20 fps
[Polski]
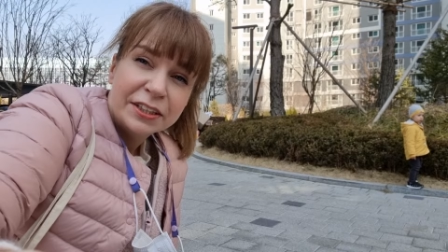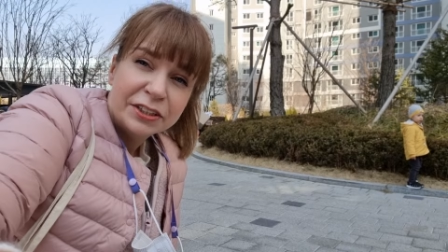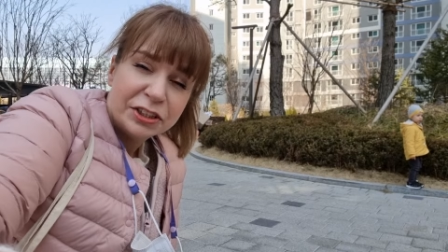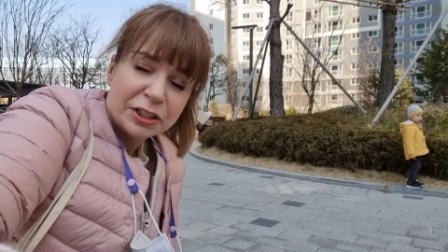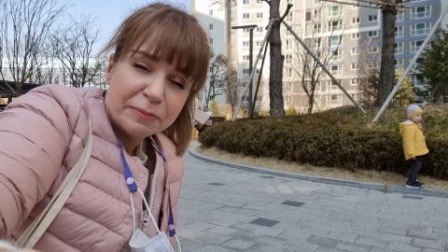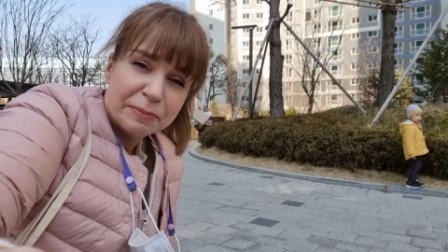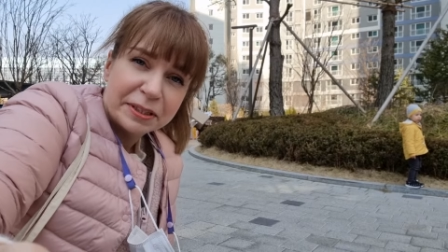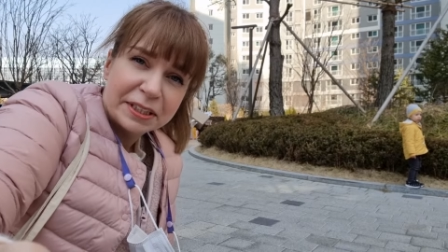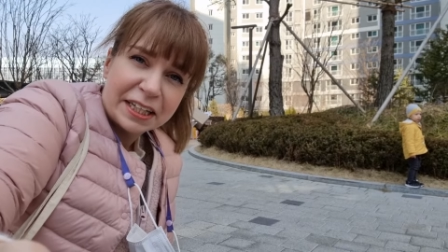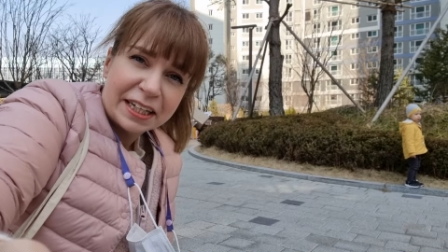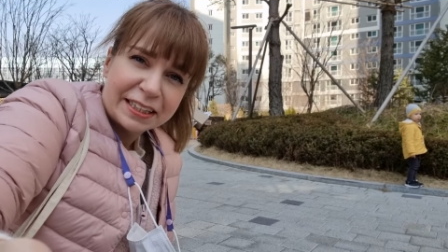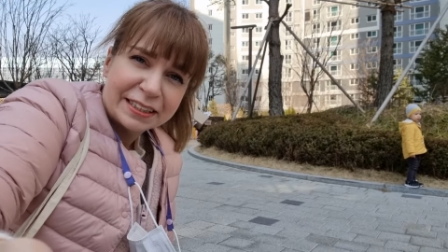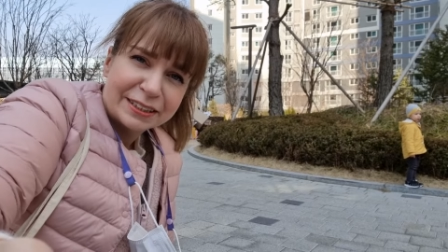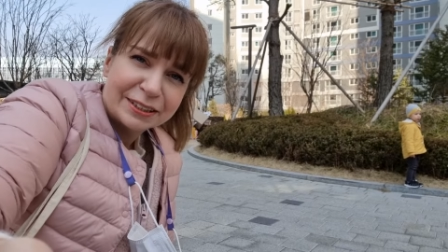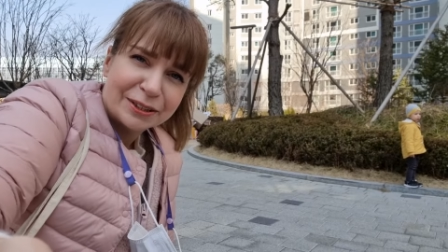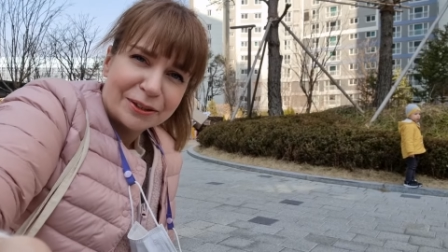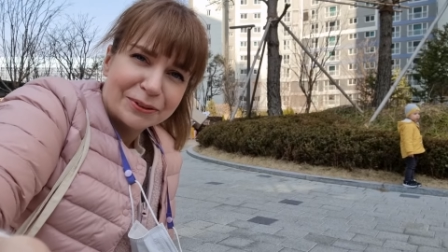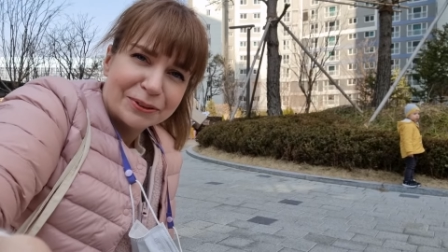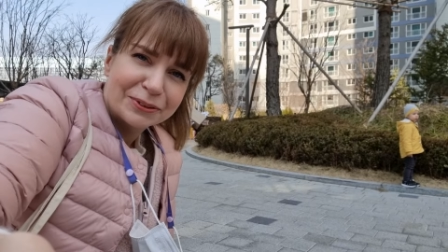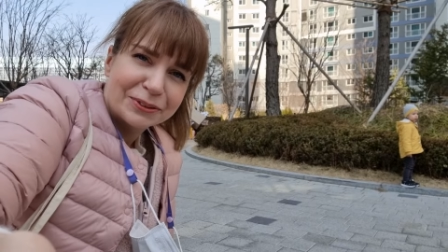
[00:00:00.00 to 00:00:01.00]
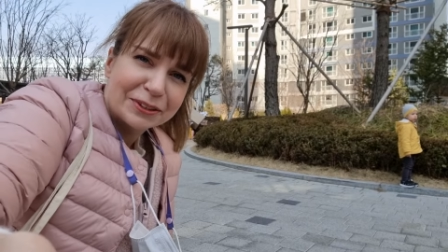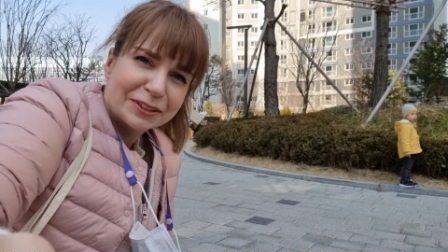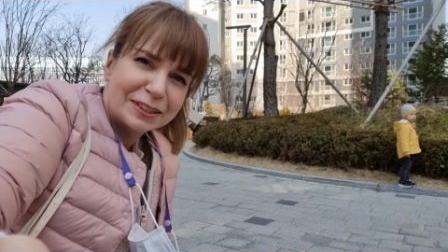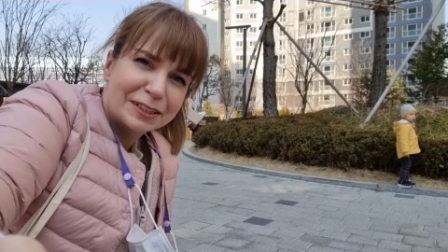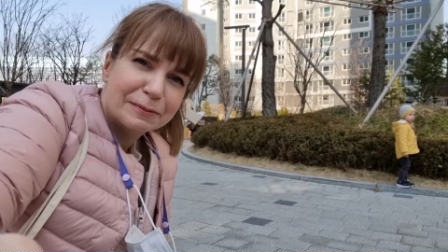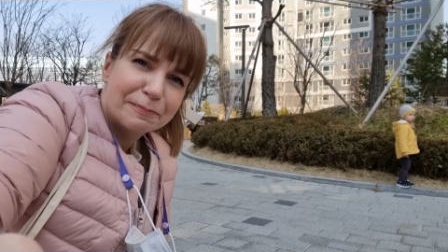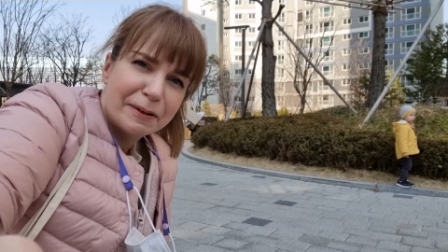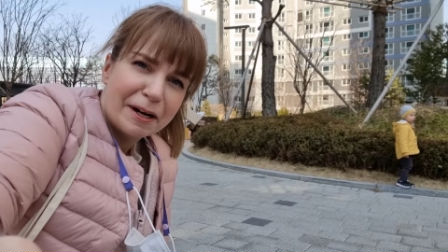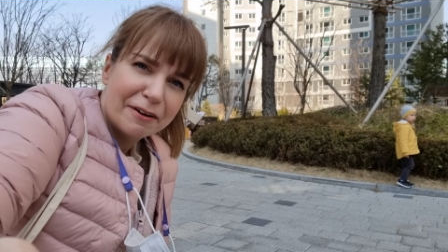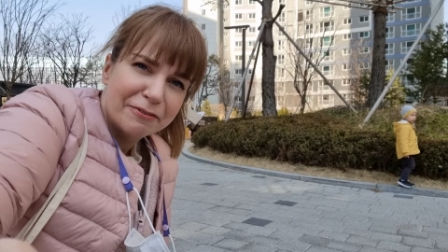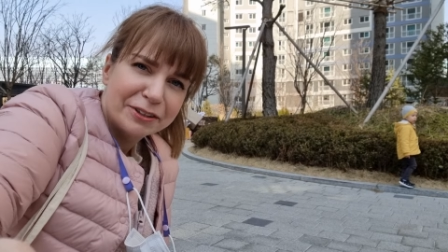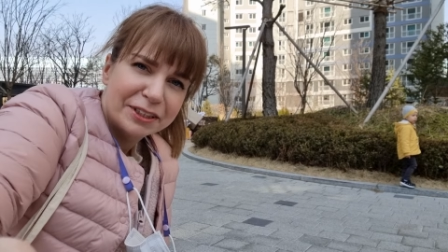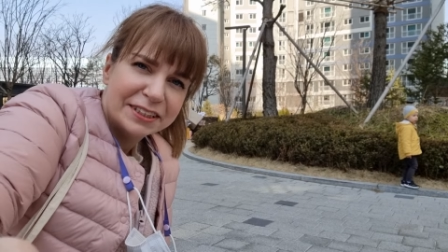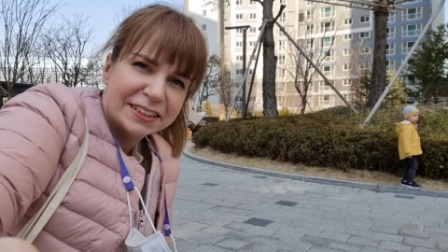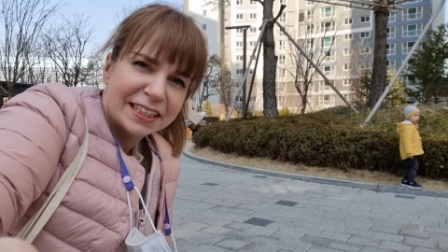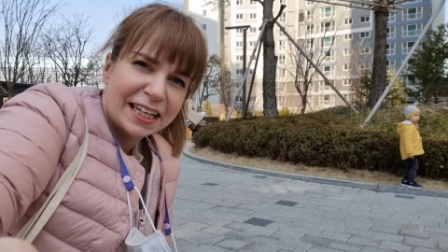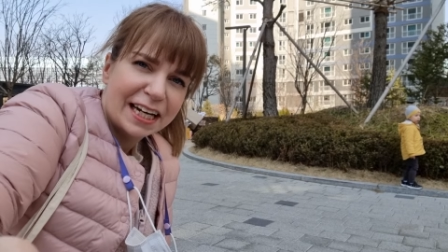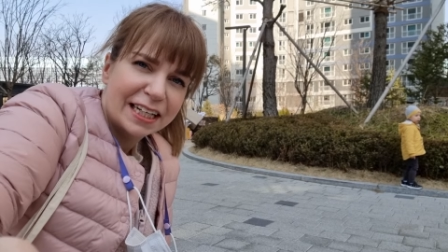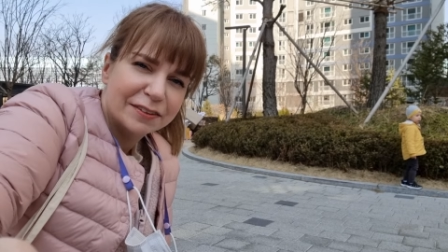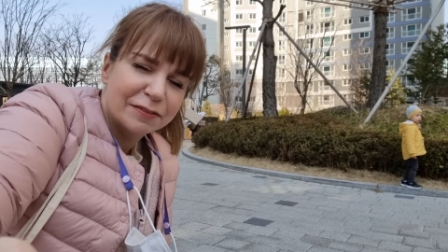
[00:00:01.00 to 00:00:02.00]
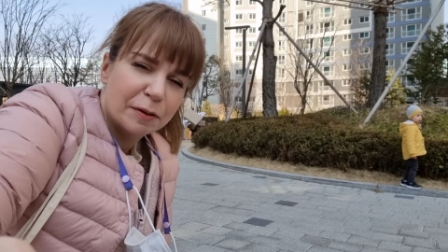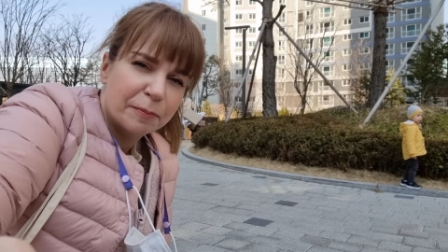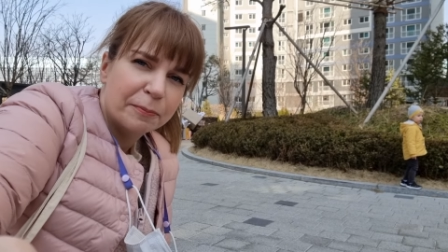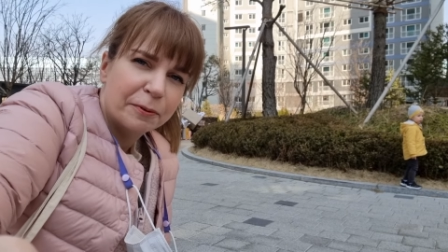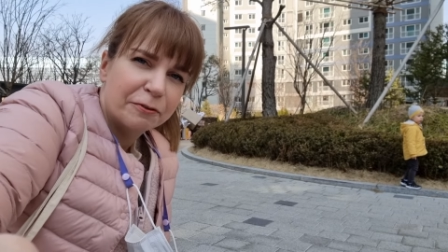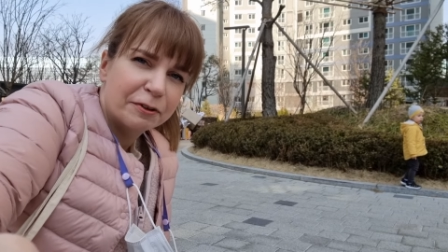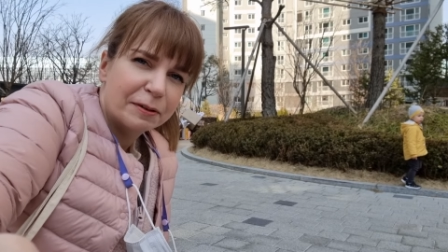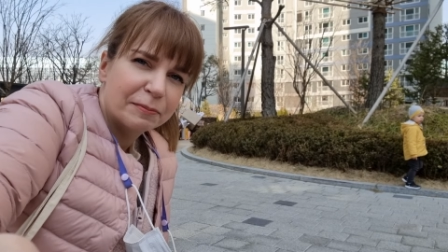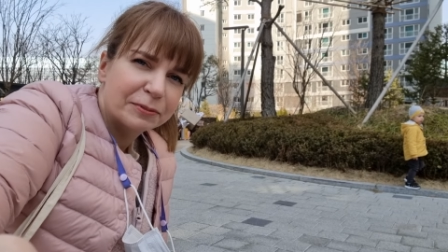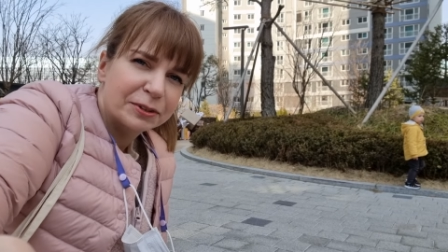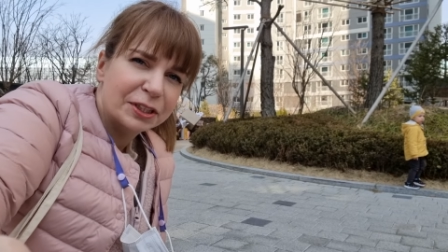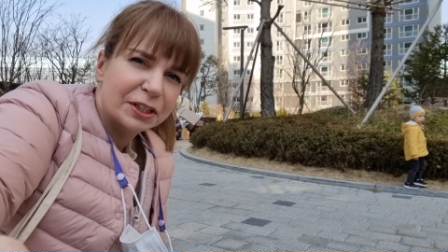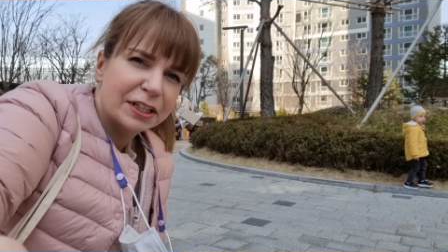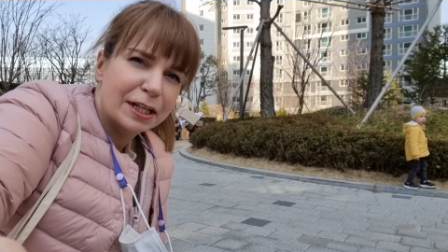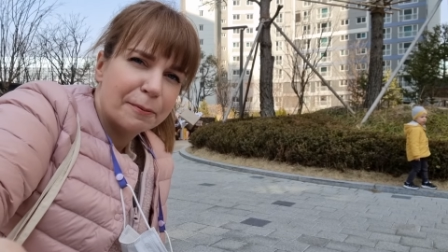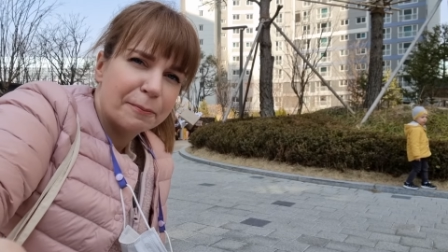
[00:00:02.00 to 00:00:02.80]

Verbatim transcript: Idziemy teraz z Sonu coś sprawdzić, zaraz Wam powiem co.